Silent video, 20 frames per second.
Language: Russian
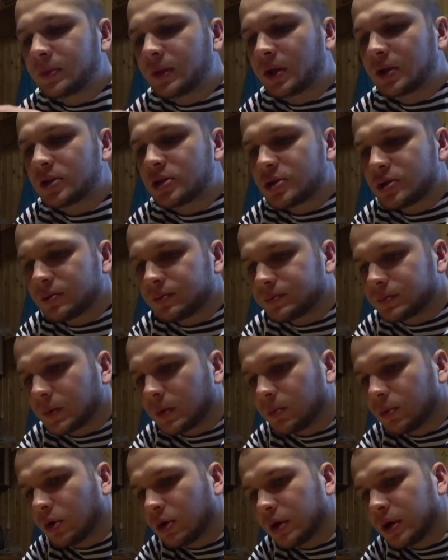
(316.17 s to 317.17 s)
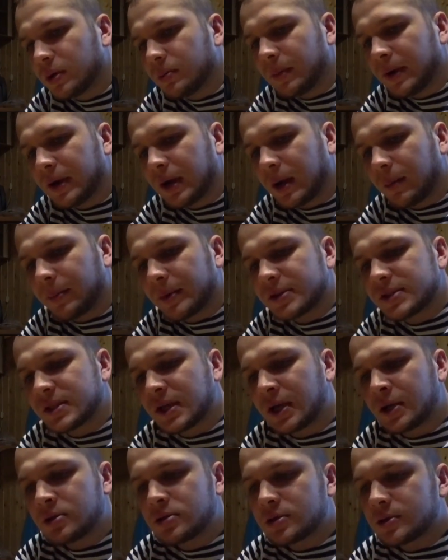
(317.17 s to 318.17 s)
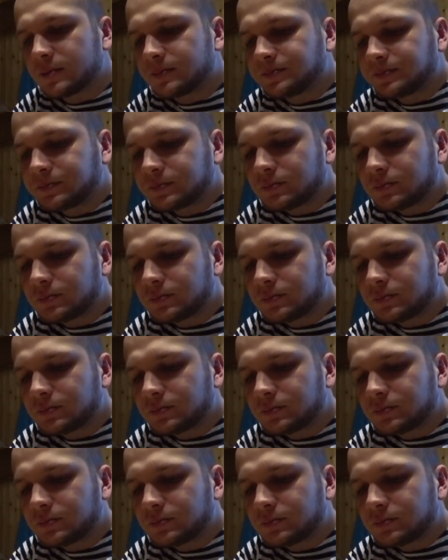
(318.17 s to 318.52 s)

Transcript: Так что многие опасаются,